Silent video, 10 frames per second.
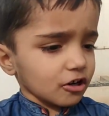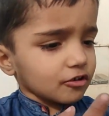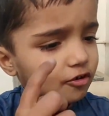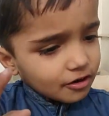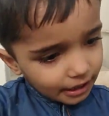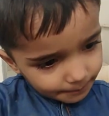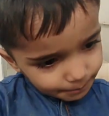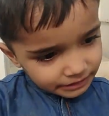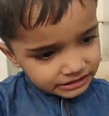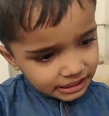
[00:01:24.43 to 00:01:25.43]
और
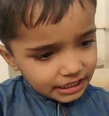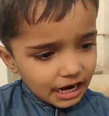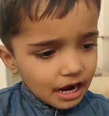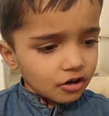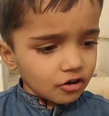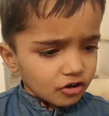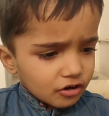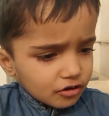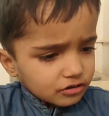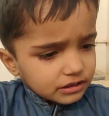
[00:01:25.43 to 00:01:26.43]
उनके बच्चे का
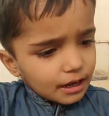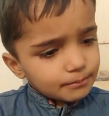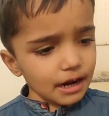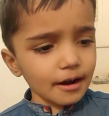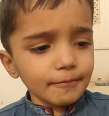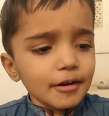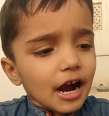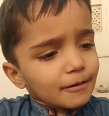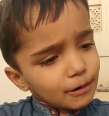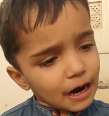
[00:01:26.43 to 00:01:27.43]
होता माम
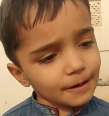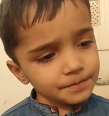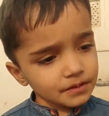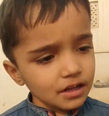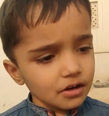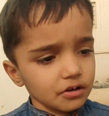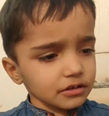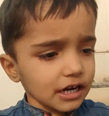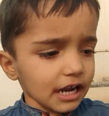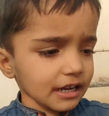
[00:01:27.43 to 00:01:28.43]
गाबा
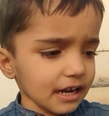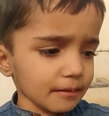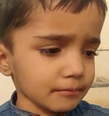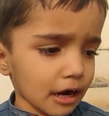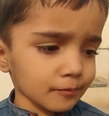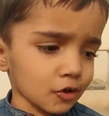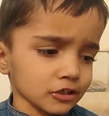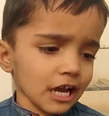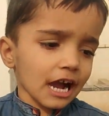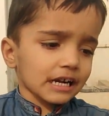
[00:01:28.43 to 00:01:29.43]
और गाय का माम
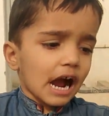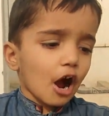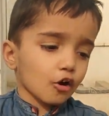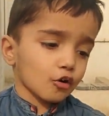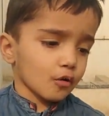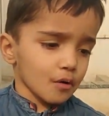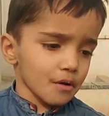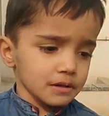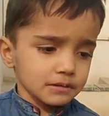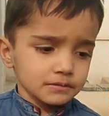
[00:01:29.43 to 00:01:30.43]
होता काव
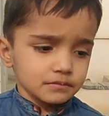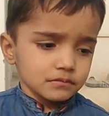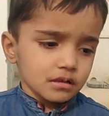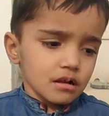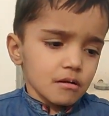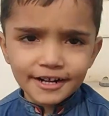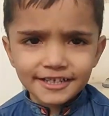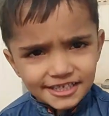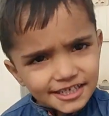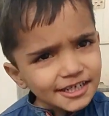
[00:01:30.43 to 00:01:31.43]
फिर
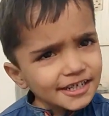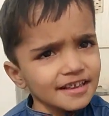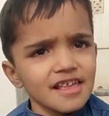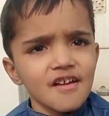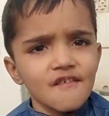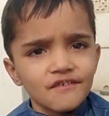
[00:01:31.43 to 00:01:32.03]
बकरी